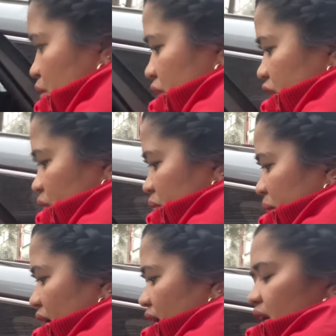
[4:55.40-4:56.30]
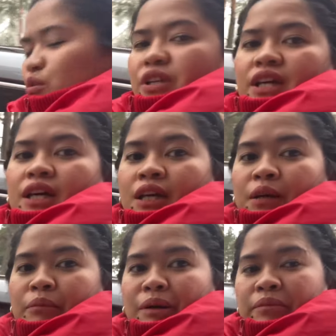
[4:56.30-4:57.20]
tumulong pa ano ni
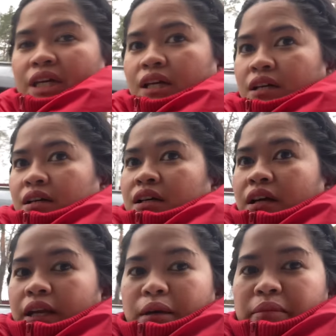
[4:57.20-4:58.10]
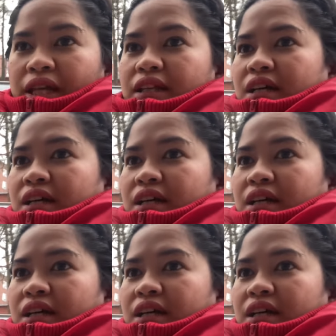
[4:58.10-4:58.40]
Bobby damit.